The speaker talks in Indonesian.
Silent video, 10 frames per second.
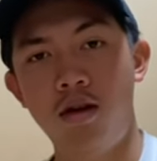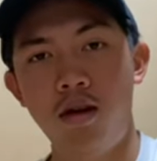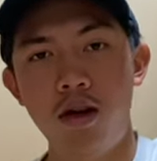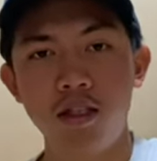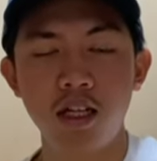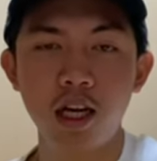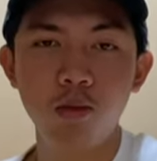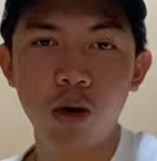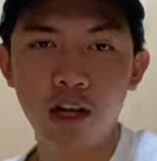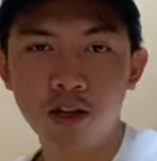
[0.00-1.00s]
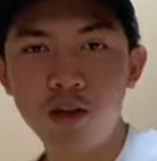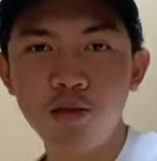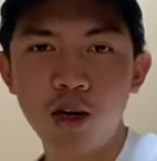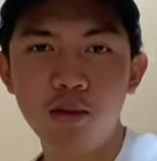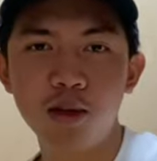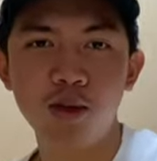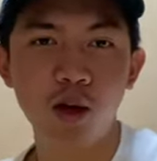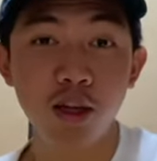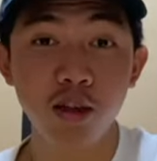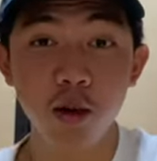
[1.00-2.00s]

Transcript: Assalamualaikum warahmatullahi